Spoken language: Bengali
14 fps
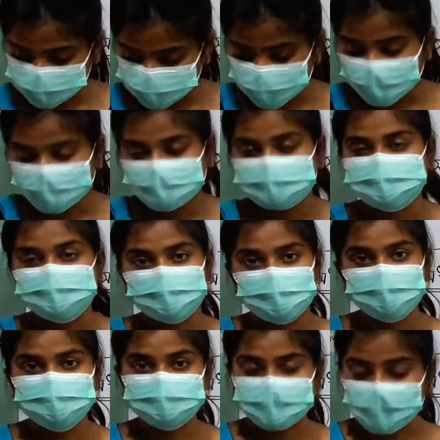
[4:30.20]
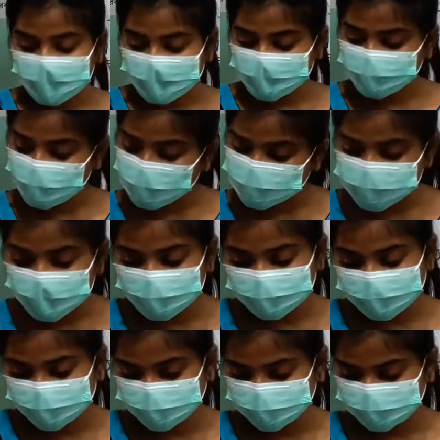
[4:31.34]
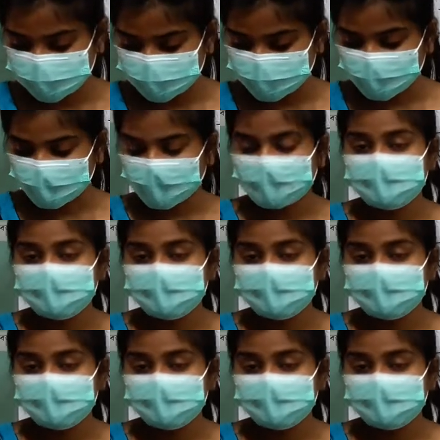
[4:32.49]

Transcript: ফলের যে খোসা এই খোসাও কিন্তু কি করে